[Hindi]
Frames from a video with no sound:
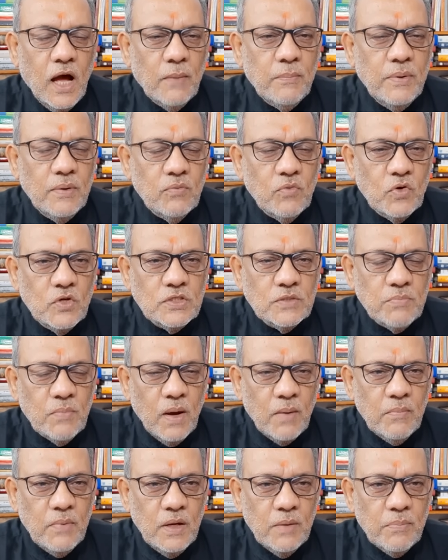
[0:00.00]
अभी वो इस
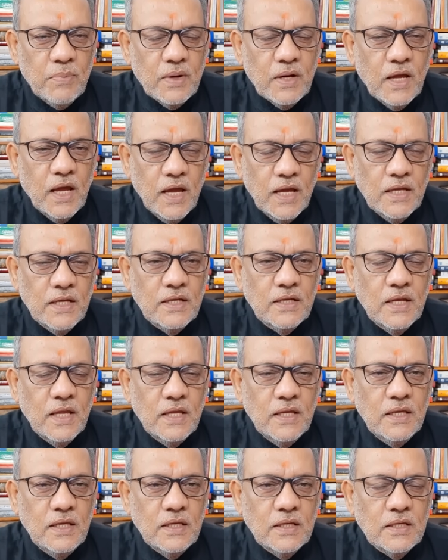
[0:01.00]
मामले पर है ही
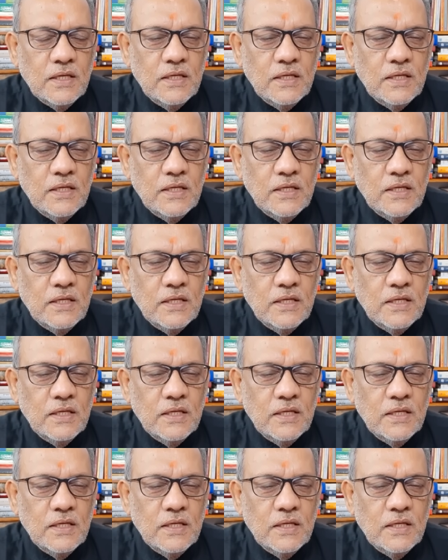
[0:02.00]
नहीं